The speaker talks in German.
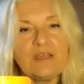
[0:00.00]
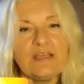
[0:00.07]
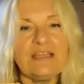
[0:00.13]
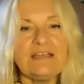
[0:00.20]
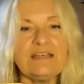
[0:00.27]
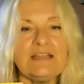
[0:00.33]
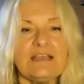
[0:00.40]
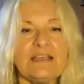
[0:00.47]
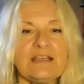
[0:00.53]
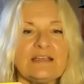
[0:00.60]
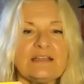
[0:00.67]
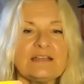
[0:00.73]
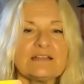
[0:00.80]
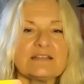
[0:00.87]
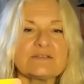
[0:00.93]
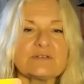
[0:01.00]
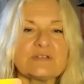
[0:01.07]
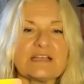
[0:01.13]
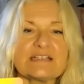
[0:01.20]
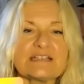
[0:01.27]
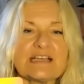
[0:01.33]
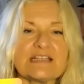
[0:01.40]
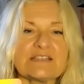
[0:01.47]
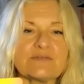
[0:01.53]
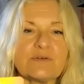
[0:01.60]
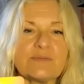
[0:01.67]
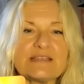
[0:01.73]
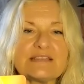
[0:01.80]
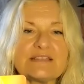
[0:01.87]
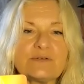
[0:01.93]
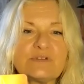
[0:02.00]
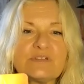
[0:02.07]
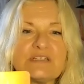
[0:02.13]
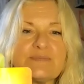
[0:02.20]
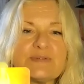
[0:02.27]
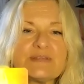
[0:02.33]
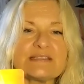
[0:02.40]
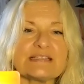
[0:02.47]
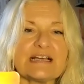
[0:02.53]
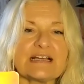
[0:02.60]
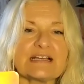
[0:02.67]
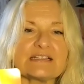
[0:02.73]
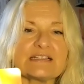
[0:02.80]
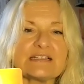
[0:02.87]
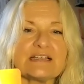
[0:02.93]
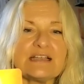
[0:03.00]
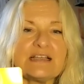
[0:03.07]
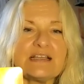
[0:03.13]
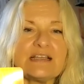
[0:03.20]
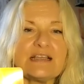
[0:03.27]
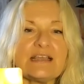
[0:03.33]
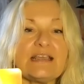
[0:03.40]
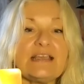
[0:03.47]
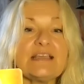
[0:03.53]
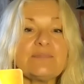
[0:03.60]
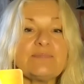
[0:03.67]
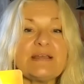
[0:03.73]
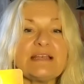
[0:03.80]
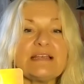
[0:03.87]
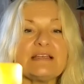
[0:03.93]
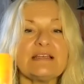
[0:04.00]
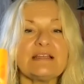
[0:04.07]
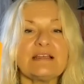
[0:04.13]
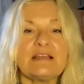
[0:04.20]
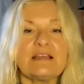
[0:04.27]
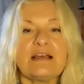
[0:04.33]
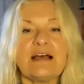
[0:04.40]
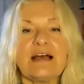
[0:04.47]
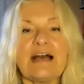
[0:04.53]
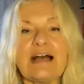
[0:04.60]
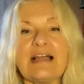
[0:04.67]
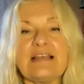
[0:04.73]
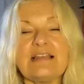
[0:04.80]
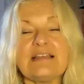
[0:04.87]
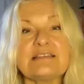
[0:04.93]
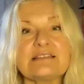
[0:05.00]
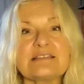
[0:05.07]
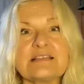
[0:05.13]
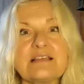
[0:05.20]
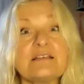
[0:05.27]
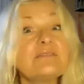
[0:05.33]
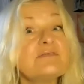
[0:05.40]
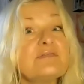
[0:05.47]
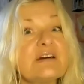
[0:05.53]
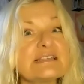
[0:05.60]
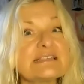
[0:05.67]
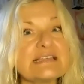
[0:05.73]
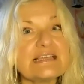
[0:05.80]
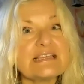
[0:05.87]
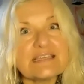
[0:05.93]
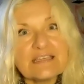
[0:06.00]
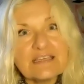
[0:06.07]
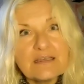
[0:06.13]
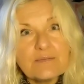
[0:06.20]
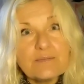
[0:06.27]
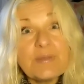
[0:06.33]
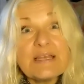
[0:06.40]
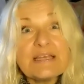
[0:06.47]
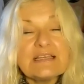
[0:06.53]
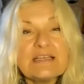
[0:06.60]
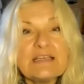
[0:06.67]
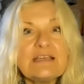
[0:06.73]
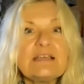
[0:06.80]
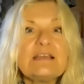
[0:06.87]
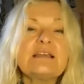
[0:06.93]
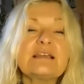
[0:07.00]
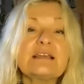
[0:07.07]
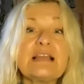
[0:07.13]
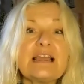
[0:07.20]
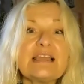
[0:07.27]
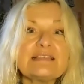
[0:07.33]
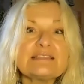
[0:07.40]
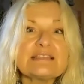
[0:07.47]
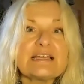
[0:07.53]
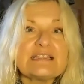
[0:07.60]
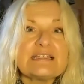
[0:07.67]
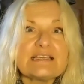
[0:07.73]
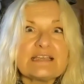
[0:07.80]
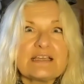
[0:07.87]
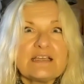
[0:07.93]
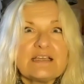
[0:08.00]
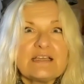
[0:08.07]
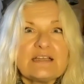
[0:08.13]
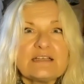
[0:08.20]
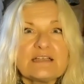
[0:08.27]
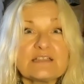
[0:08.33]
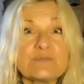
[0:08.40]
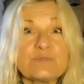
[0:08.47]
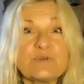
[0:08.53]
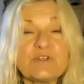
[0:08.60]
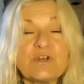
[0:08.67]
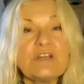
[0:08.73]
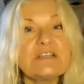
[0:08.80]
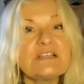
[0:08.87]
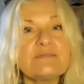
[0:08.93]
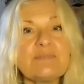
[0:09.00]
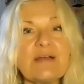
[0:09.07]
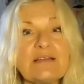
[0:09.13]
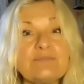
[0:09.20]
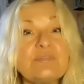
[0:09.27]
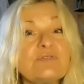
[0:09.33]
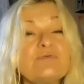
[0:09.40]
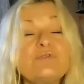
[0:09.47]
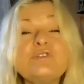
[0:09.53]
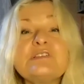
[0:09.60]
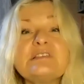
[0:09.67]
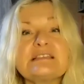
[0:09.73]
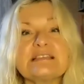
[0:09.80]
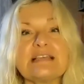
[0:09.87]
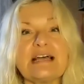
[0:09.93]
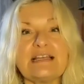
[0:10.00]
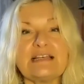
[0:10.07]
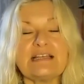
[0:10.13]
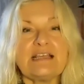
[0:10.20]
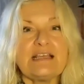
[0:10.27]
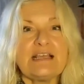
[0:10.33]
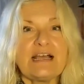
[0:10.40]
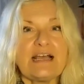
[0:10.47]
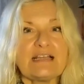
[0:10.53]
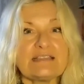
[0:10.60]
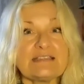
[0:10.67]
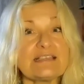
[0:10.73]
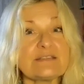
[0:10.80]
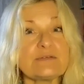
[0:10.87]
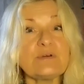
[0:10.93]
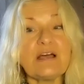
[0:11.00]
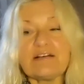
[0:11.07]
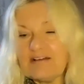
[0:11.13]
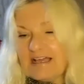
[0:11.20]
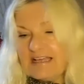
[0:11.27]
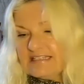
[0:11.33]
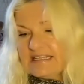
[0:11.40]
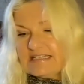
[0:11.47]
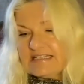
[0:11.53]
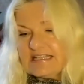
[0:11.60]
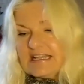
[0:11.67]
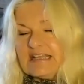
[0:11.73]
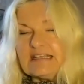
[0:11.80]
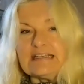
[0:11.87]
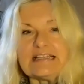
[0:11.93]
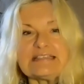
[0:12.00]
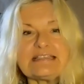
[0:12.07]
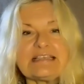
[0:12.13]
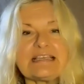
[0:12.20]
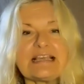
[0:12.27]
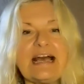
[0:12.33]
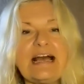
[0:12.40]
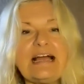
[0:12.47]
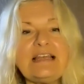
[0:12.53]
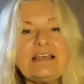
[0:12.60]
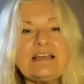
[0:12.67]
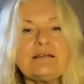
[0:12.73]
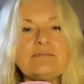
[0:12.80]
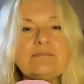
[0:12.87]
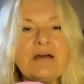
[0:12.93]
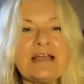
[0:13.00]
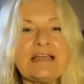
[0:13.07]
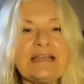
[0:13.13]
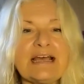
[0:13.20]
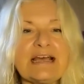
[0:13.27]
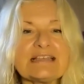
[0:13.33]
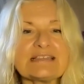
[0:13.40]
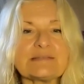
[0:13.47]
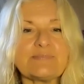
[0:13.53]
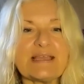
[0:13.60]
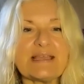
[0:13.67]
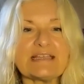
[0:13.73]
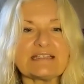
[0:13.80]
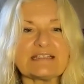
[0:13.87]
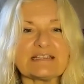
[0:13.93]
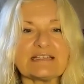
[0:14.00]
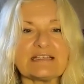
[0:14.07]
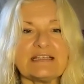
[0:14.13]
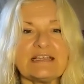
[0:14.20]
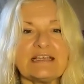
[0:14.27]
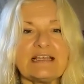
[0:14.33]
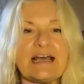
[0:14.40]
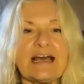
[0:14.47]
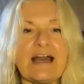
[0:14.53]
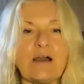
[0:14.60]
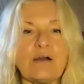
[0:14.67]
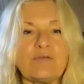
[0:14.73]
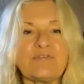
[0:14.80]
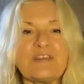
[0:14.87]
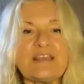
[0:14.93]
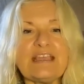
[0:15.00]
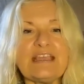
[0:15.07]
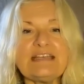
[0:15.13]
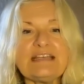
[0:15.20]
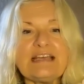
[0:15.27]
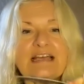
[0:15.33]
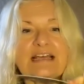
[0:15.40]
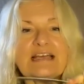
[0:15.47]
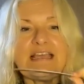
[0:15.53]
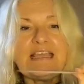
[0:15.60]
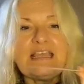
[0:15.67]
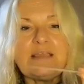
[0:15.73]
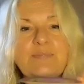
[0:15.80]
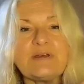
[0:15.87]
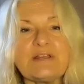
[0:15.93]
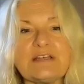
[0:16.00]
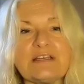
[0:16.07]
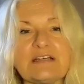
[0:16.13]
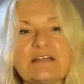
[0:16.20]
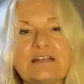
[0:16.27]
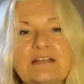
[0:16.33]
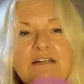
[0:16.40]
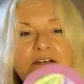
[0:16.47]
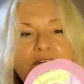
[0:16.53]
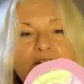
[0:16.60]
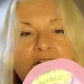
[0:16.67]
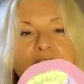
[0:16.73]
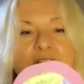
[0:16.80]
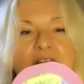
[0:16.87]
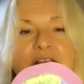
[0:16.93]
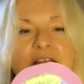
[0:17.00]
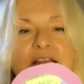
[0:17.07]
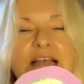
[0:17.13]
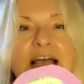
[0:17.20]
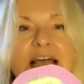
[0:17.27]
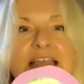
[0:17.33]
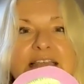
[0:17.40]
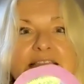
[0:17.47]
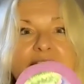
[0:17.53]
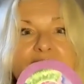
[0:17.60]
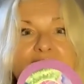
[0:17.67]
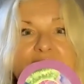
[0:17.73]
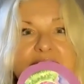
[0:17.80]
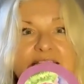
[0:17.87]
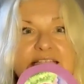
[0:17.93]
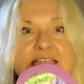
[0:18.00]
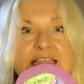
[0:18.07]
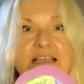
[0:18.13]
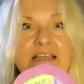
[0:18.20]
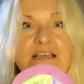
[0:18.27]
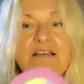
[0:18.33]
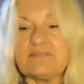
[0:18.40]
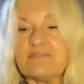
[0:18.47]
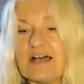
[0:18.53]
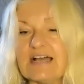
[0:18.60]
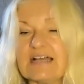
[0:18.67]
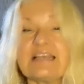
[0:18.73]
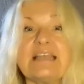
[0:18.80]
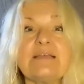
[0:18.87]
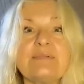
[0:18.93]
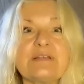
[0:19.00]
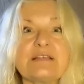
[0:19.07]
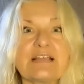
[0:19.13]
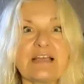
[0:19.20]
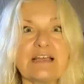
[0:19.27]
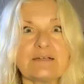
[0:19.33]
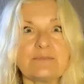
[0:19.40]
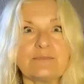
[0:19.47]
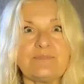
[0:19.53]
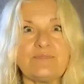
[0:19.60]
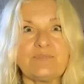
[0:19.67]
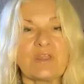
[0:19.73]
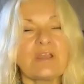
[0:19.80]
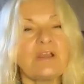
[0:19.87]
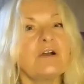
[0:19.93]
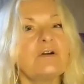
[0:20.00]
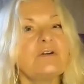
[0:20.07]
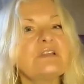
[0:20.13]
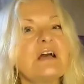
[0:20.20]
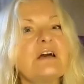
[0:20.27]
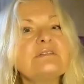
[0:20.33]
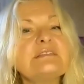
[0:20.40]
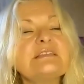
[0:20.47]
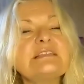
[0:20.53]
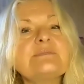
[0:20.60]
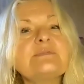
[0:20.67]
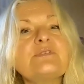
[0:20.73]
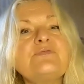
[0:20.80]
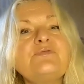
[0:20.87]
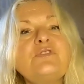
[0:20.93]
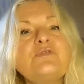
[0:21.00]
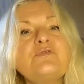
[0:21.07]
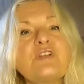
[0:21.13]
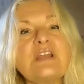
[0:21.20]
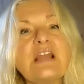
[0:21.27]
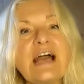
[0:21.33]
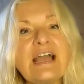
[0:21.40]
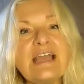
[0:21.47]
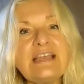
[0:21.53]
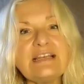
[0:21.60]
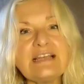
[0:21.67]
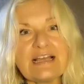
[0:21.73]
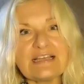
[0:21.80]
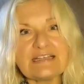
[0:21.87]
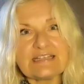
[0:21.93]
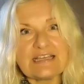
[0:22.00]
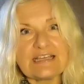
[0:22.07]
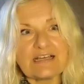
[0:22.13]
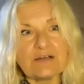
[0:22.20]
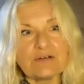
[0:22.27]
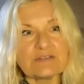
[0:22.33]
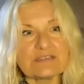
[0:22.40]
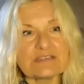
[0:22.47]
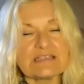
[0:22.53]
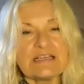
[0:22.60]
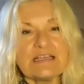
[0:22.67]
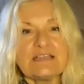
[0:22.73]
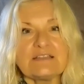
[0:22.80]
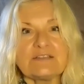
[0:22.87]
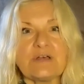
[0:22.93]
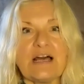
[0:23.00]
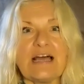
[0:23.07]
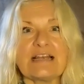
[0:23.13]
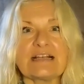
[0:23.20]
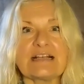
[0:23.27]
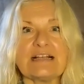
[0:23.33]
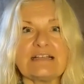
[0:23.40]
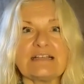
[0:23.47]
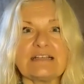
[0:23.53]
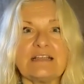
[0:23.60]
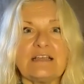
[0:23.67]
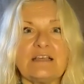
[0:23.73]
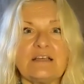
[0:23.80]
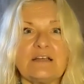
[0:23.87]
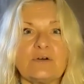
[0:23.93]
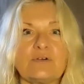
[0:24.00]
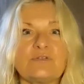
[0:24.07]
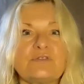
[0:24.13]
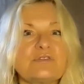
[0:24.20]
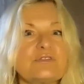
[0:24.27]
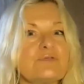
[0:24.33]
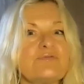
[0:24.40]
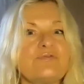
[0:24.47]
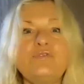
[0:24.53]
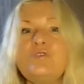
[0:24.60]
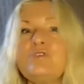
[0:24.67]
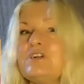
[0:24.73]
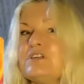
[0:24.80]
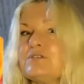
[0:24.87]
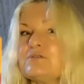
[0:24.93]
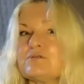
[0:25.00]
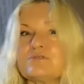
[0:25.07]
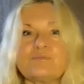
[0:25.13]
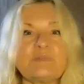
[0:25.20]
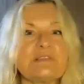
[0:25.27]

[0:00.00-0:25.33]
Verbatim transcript: Hin zu der Transformation, die besagt, ich bin alles, was ich bin gleichzeitig. Das bedeutet, mein Bewusstsein hat sich so erweitert, dass ich alle meine Aspekte auf jeder Ebene gleichzeitig wahrnehmen kann. Und aus diesem Gefühl von Einheit heraus zu handeln und zu fühlen und